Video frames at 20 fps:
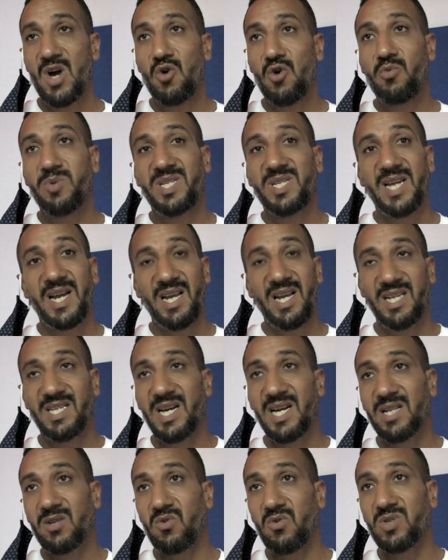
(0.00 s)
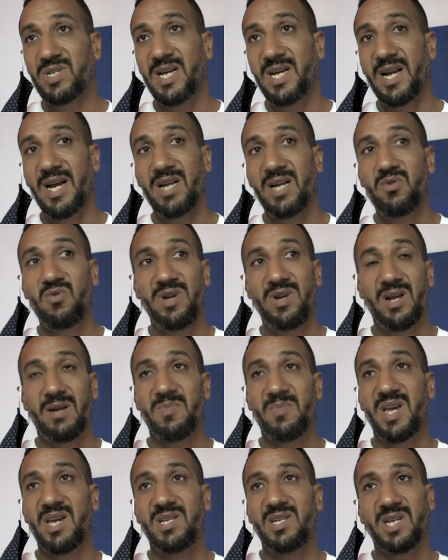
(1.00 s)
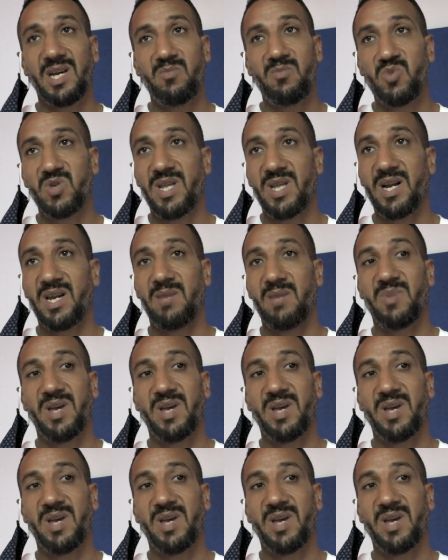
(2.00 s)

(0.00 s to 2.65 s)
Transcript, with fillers: وبالتالي حتى هاد الاسر هادو حنا ما كاينش غير المدرب